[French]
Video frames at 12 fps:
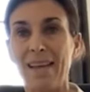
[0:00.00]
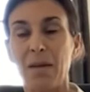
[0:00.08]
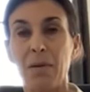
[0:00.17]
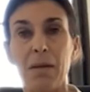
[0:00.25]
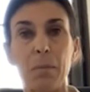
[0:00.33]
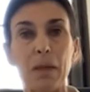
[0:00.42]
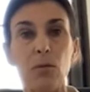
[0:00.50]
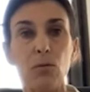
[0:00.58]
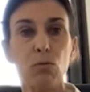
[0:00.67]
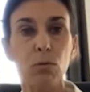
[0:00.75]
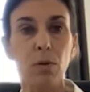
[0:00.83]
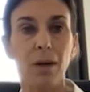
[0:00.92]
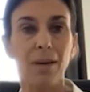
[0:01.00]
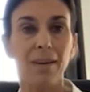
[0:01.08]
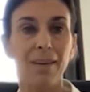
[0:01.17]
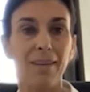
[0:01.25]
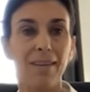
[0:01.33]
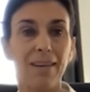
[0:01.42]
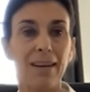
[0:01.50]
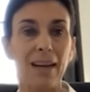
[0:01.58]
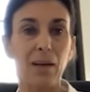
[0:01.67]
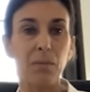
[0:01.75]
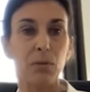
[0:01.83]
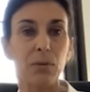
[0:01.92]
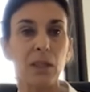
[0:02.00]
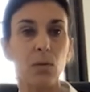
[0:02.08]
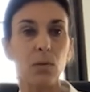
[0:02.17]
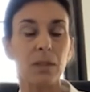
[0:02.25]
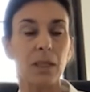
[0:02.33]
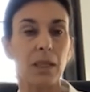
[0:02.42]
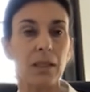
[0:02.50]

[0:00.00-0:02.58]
Bah, pas du tout. Euh, là, pour ce qui concerne